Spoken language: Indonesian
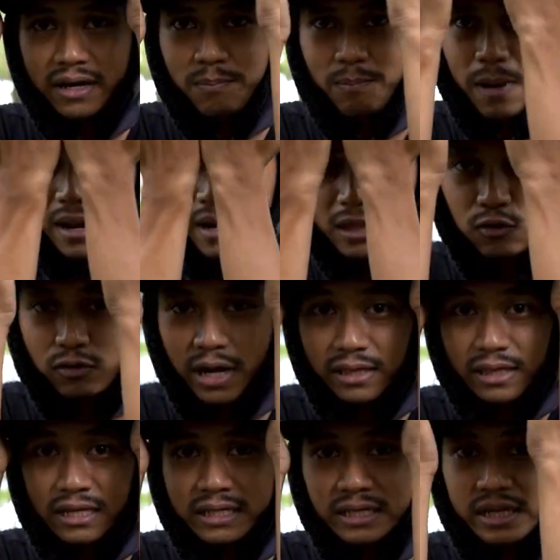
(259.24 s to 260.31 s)
di depan atau di
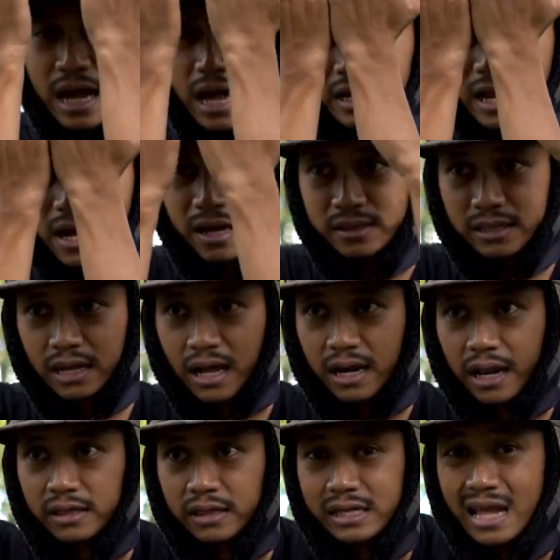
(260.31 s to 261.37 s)
atas ini ada ketika
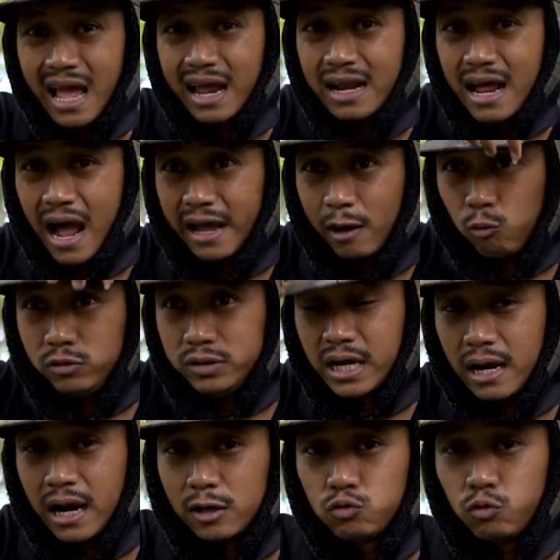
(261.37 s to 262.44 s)
nantinya ada air
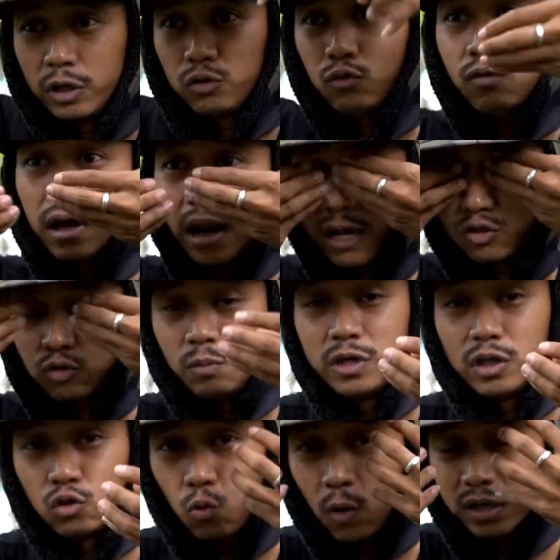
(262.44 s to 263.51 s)
hujan langsung itu nggak langsung
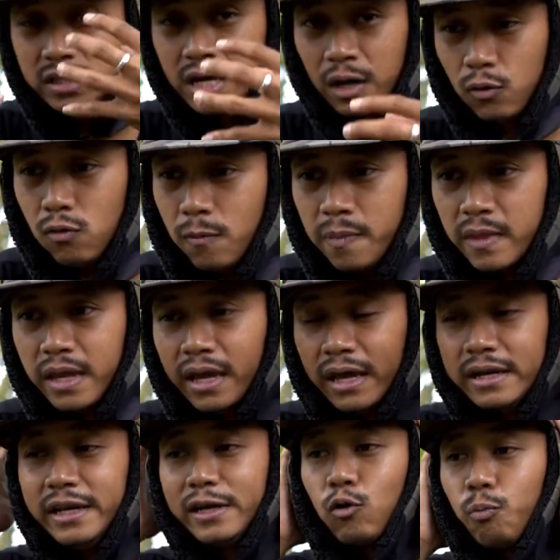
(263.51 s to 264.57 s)
menyentuh wajah lu
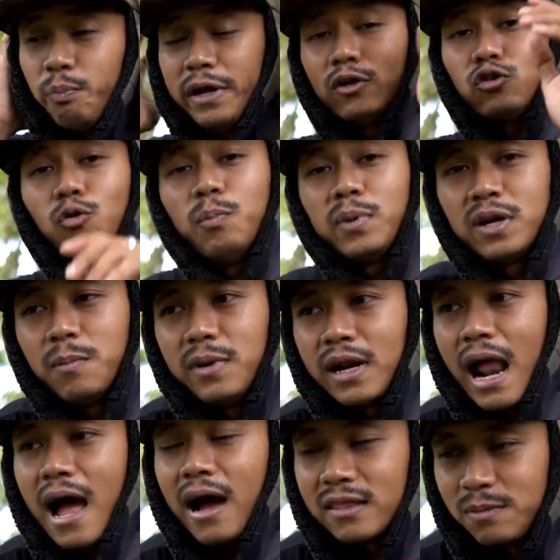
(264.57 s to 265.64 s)
di kuping itu
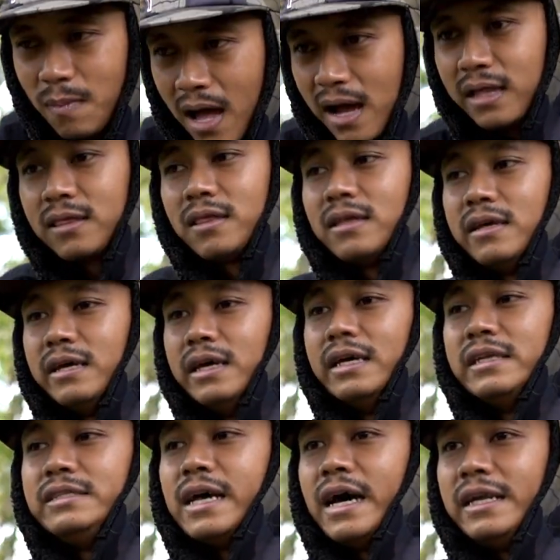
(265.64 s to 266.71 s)
bener-bener hangat banget.
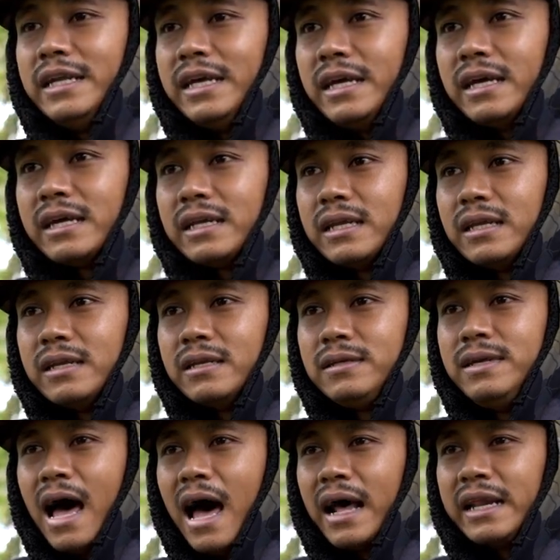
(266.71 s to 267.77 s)
Jadi
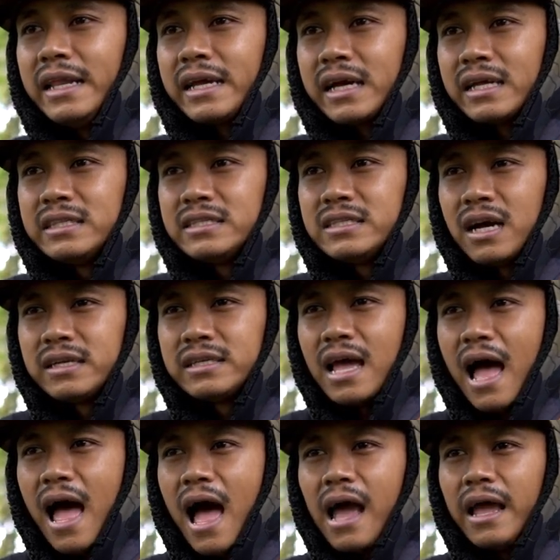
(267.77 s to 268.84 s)
dari
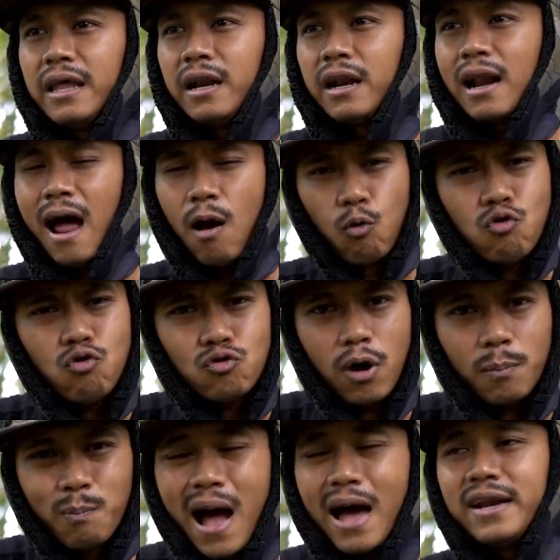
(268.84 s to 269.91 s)
kencangnya angin raung,
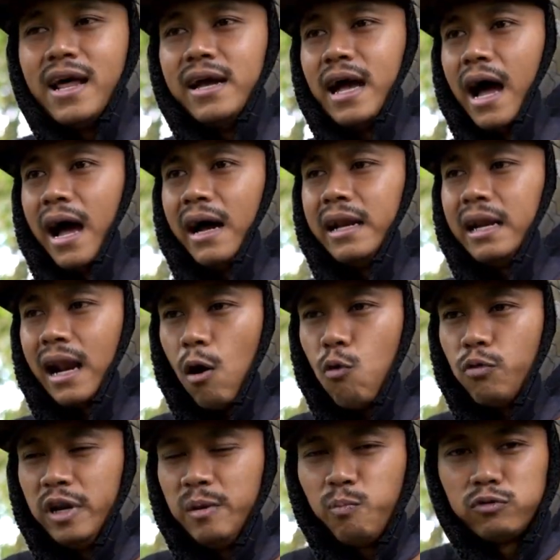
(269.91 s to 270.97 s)
badai angin
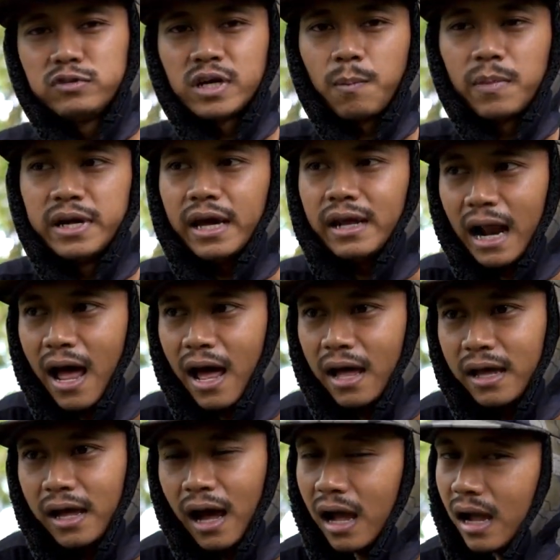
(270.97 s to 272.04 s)
raung di puncak bendera
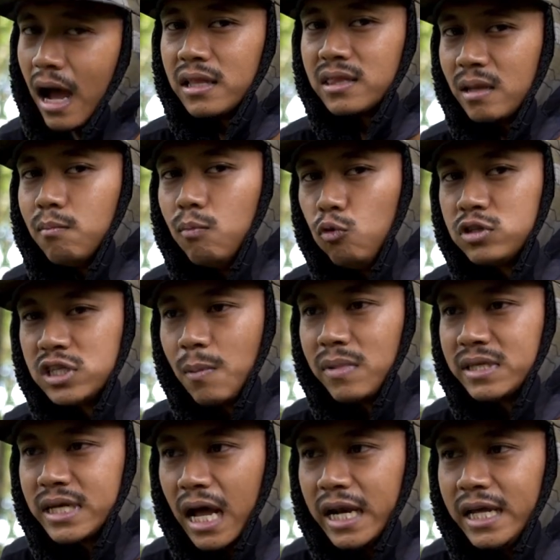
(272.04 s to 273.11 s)
nggak tembus
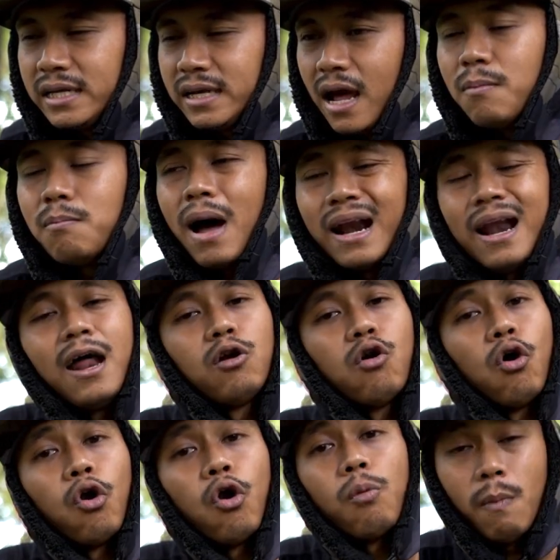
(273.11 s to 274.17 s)
sama sekali dan malah
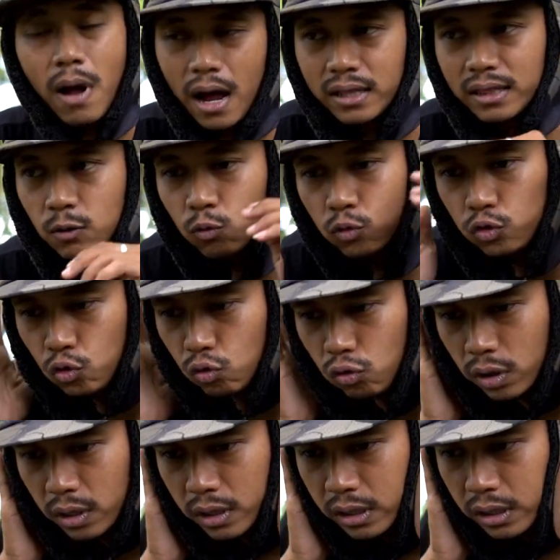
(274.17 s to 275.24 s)
nolong banget
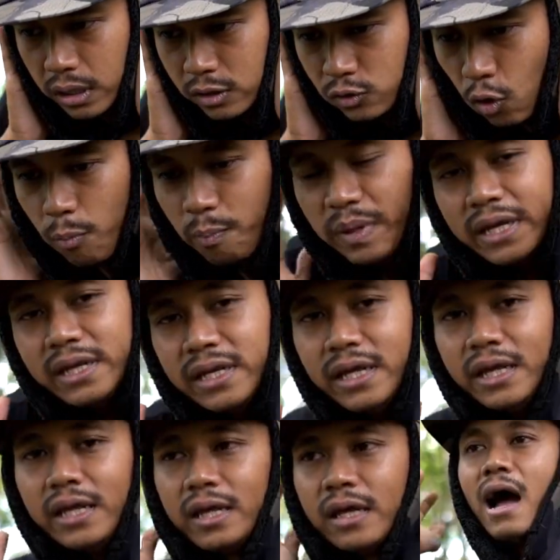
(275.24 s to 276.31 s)
untuk topi
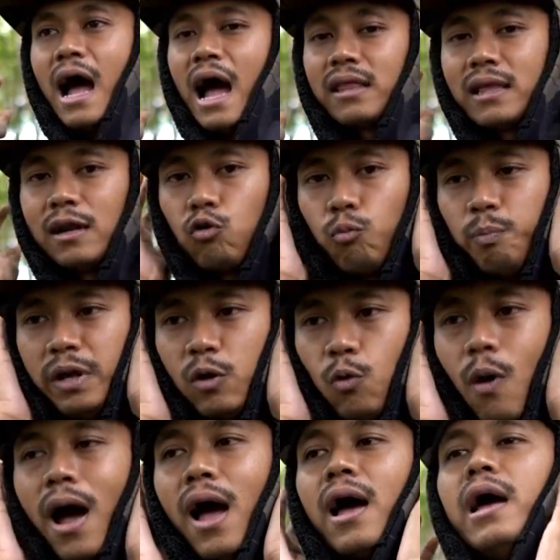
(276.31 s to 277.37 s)
ini penghangatan kuping
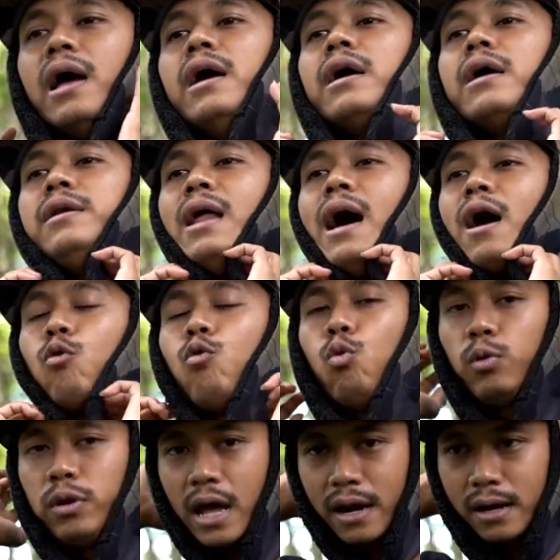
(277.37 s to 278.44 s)
gua,
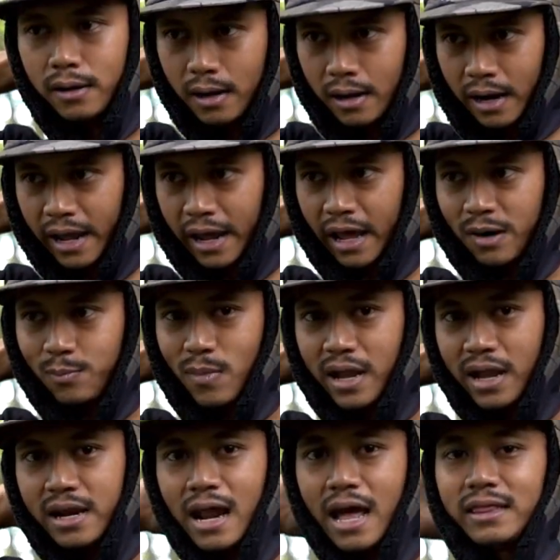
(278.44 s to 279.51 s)
dagu dan leher
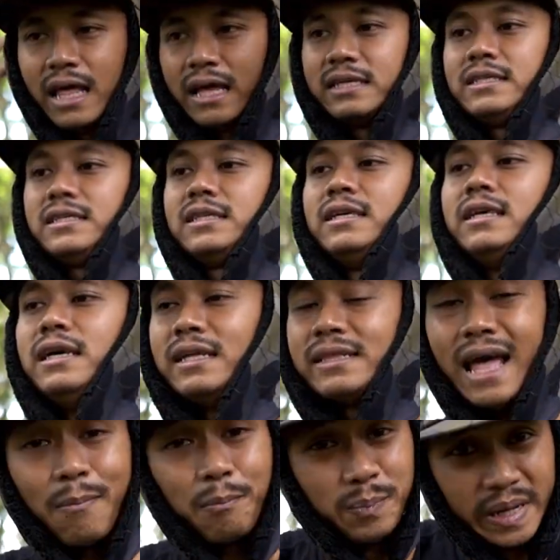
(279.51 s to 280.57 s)
bagian atas.
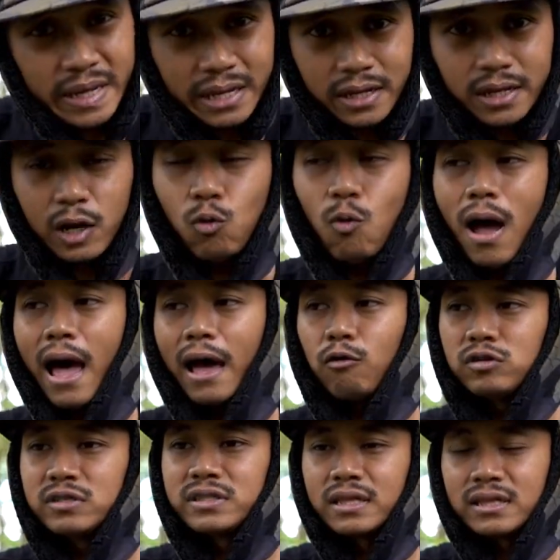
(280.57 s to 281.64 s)
Tapi lu
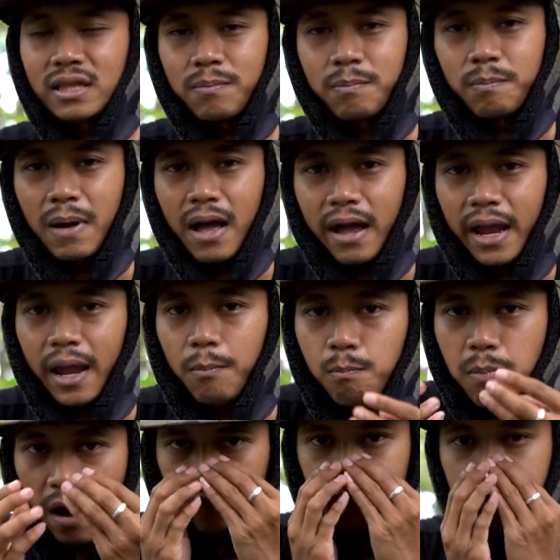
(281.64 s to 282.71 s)
harus tetap pakai
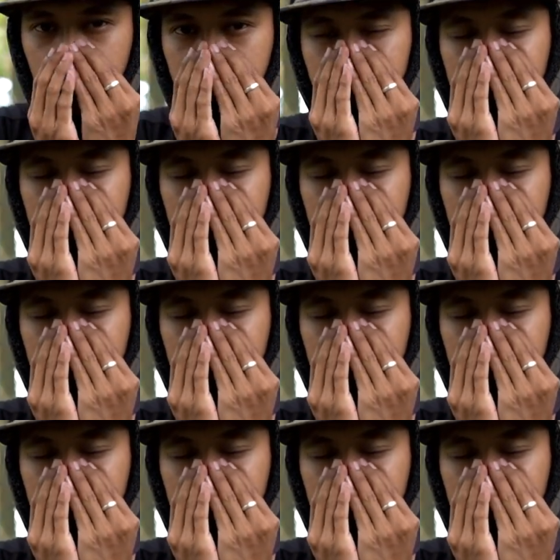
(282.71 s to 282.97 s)
buff